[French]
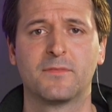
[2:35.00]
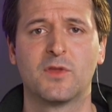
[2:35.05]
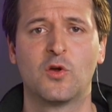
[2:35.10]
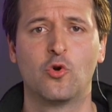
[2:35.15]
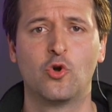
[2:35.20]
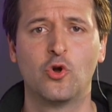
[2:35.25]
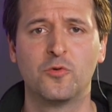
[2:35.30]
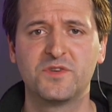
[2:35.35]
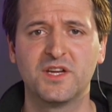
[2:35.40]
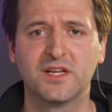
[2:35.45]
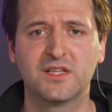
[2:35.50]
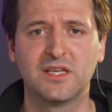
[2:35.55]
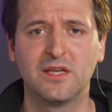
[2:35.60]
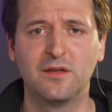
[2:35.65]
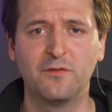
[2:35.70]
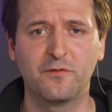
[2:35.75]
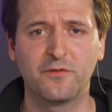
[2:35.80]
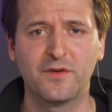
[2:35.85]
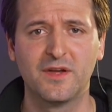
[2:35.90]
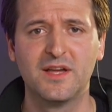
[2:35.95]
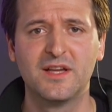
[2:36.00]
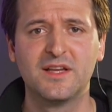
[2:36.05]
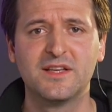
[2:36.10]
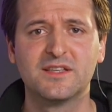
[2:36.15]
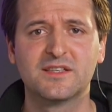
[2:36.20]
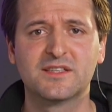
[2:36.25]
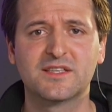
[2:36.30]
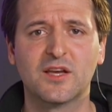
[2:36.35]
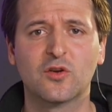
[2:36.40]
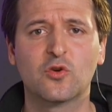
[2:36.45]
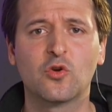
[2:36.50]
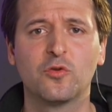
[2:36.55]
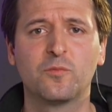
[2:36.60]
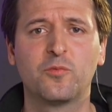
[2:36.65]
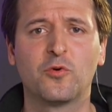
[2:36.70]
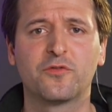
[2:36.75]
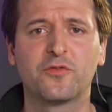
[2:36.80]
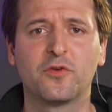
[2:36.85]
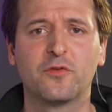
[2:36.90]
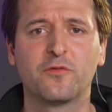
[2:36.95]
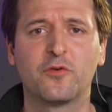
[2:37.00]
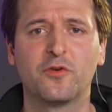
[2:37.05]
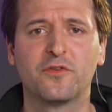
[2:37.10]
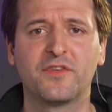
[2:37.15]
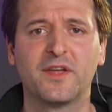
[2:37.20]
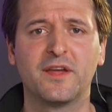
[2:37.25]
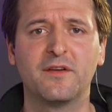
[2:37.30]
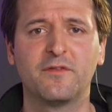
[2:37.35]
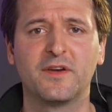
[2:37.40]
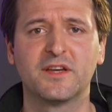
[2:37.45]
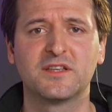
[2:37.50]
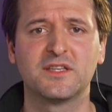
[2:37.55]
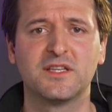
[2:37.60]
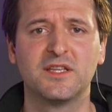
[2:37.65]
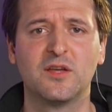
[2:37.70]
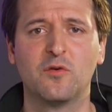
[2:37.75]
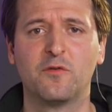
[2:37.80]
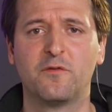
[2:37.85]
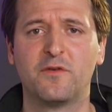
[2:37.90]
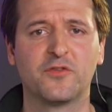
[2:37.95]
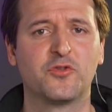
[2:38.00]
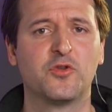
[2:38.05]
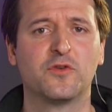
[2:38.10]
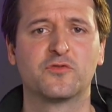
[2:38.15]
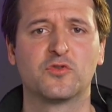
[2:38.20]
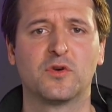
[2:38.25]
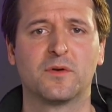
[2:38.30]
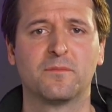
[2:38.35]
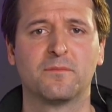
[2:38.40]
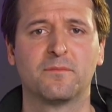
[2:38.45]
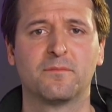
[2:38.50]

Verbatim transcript: L'objectif 50% de Français vaccinés au 29 juin.